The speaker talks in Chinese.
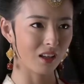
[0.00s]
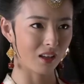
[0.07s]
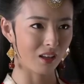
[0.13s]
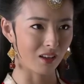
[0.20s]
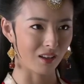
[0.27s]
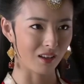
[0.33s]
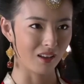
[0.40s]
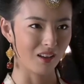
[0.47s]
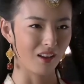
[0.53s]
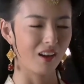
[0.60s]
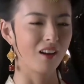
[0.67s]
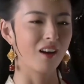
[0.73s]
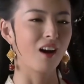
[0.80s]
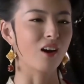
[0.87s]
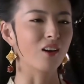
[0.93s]
王
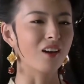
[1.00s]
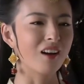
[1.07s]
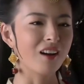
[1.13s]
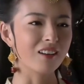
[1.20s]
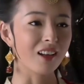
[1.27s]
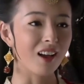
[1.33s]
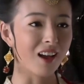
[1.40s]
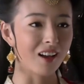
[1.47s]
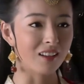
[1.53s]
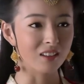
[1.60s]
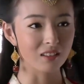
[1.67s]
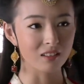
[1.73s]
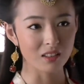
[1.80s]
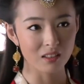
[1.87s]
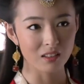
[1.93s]
爷，好了好